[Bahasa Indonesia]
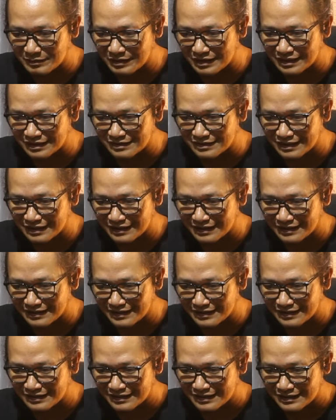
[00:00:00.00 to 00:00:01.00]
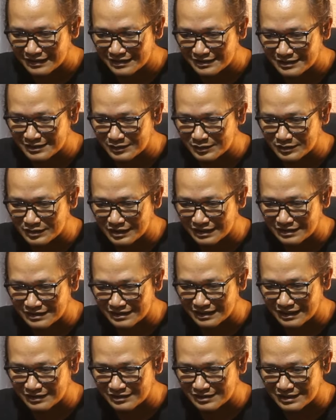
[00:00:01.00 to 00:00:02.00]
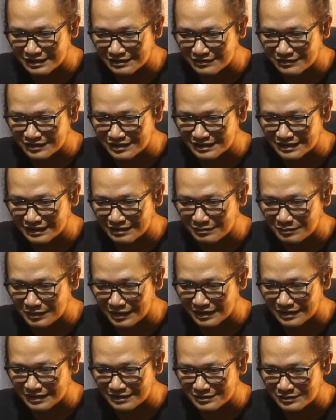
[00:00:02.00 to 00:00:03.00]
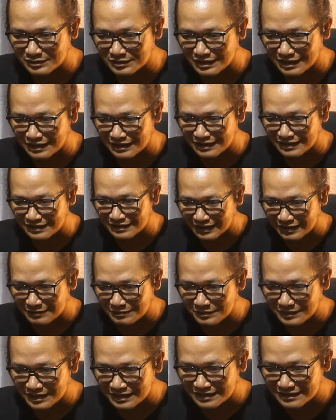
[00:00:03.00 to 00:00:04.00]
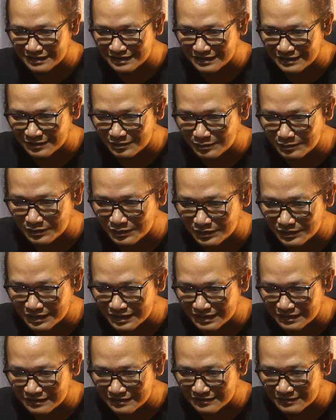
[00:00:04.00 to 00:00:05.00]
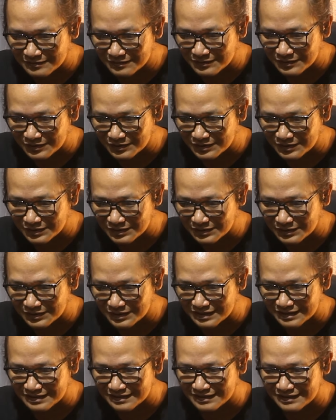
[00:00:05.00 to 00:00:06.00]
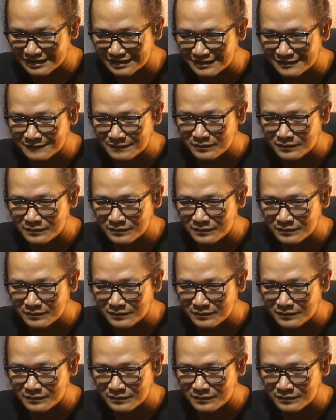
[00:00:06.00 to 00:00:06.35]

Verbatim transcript: memang ada duta Silaun Seven ya, bahkan juga rame dikerubungin foto di sini.